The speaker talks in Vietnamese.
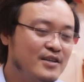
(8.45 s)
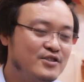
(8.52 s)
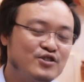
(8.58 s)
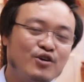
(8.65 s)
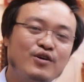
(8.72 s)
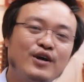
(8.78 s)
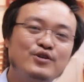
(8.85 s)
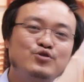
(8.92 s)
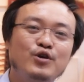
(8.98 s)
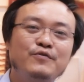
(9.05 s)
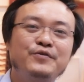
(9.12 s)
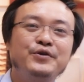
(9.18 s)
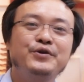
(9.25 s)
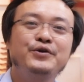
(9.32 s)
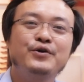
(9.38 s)
trong cái chuỗi
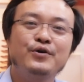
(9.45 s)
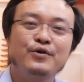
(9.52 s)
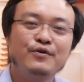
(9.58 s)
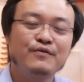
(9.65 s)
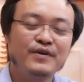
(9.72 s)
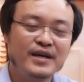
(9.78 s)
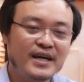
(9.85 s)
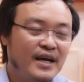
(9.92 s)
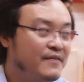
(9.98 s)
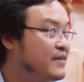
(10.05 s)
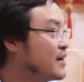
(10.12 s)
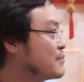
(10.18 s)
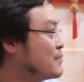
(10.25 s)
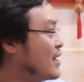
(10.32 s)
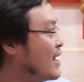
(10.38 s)
video về cái
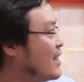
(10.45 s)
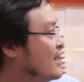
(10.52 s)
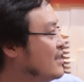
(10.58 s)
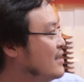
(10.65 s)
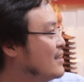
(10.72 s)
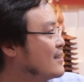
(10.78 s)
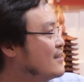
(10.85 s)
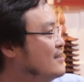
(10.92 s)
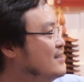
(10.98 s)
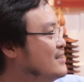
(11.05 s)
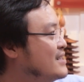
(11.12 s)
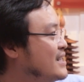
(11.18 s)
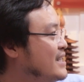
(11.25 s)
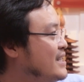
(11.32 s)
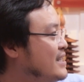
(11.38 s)
việc mà từ
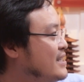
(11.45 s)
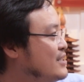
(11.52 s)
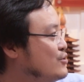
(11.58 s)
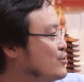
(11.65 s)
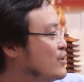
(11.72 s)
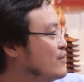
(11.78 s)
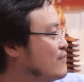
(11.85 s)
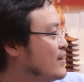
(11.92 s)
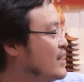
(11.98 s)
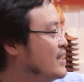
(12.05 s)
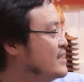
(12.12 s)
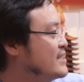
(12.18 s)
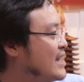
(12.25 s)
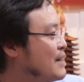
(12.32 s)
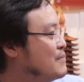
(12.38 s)
khi chuyển
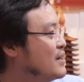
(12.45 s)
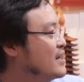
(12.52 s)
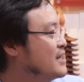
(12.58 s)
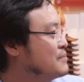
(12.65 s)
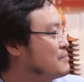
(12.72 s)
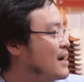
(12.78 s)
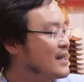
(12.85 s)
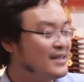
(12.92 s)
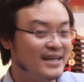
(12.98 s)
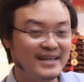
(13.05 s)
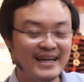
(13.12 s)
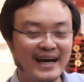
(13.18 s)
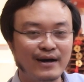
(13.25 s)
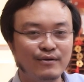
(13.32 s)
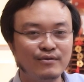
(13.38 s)
về nhà mới bạn thế
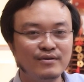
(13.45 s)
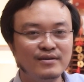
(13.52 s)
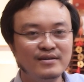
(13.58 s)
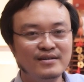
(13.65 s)
nào.